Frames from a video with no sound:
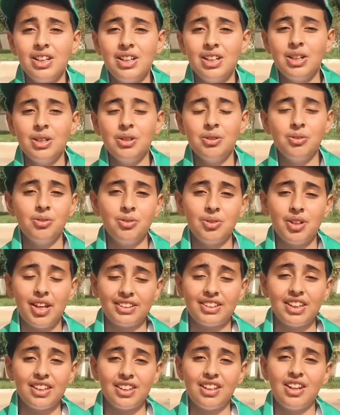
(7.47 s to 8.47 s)
إيه،
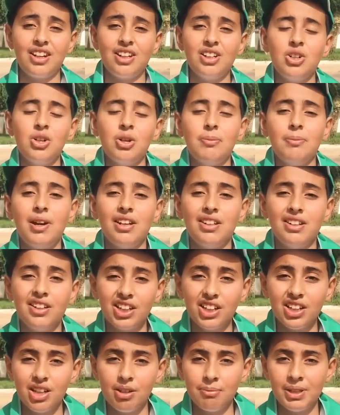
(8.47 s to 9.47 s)
ونعتذر اليوم عن
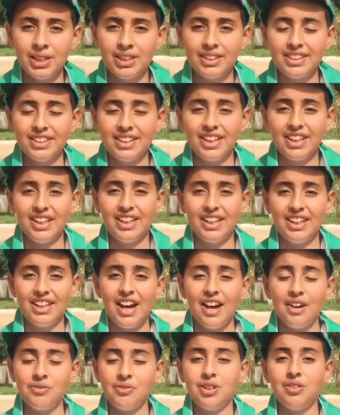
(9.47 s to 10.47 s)
إقامة
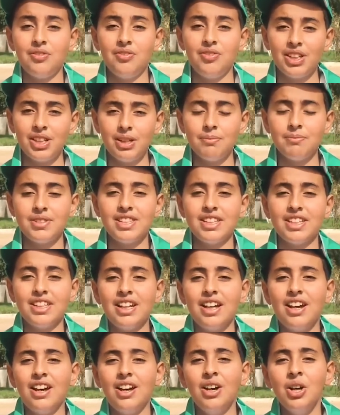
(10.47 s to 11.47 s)
إيه، الحفل في
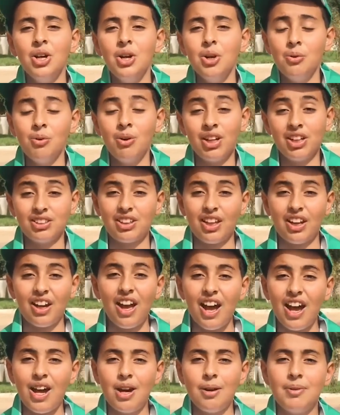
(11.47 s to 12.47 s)
المسيلة
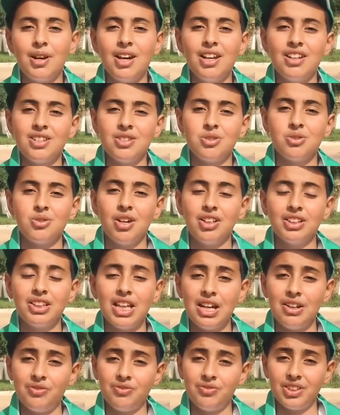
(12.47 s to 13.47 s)
ونترحم على
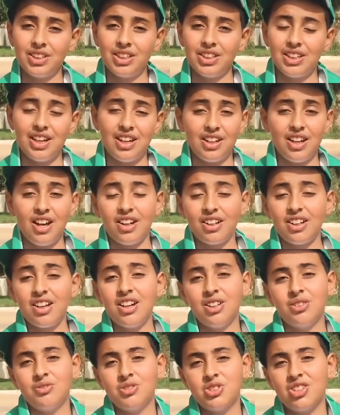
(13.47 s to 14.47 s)
الشهداء في
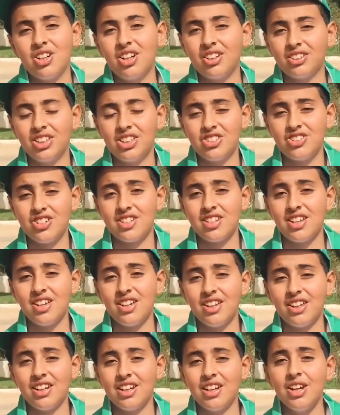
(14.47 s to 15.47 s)
الحرائق في الشرق
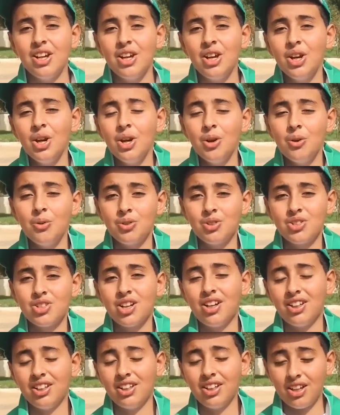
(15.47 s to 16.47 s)
الجزائري وإن
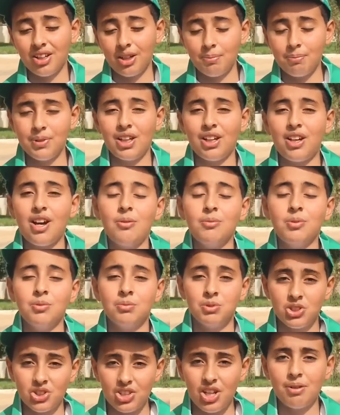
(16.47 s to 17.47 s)
شاء الله ربي يرحمهم
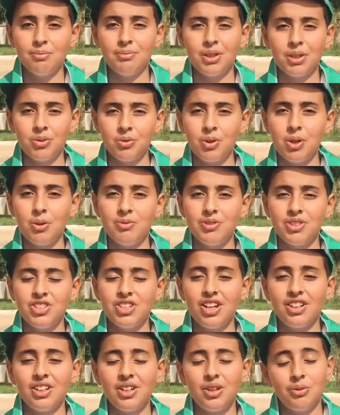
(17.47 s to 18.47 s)
ويجعل مثواهم
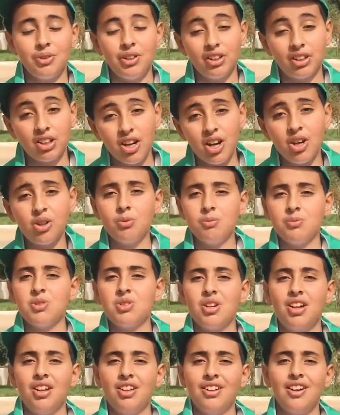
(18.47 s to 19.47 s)
الجنة ونلقاكم
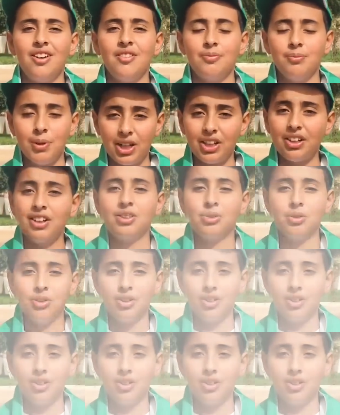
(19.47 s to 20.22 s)
إن شاء الله في مرات